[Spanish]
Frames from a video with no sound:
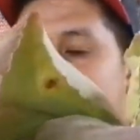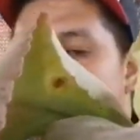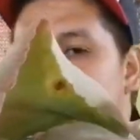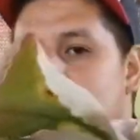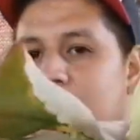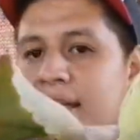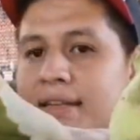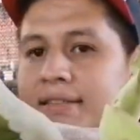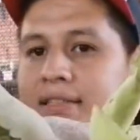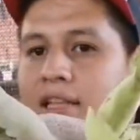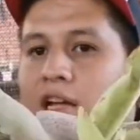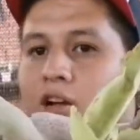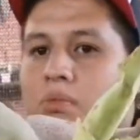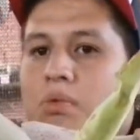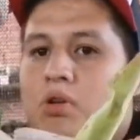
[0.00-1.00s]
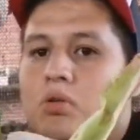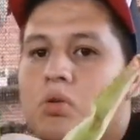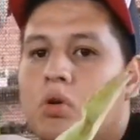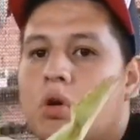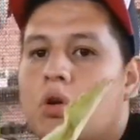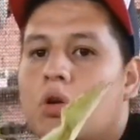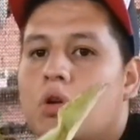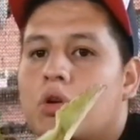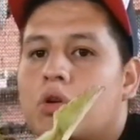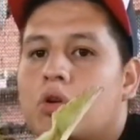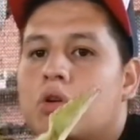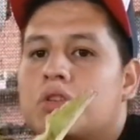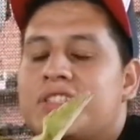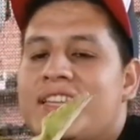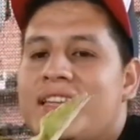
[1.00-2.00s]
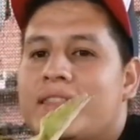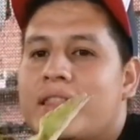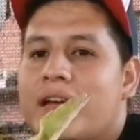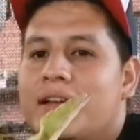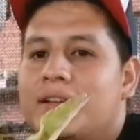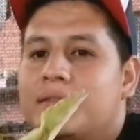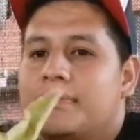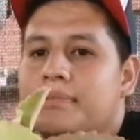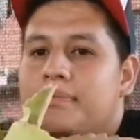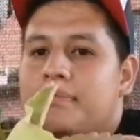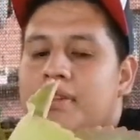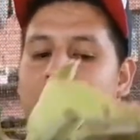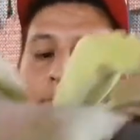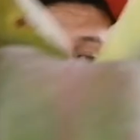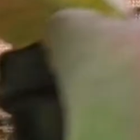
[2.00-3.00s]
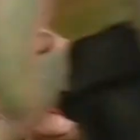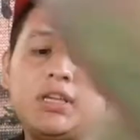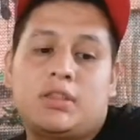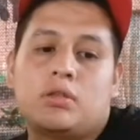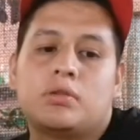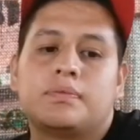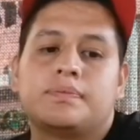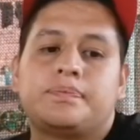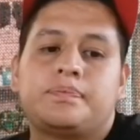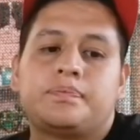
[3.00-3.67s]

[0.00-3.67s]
Entonces está como de un color rosita, bien bonito.